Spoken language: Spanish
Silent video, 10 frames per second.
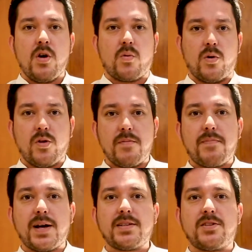Cuando él
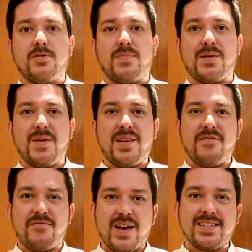pasa su primera
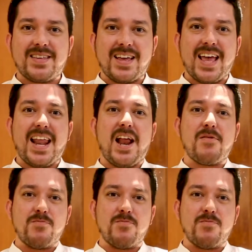infancia, ya era el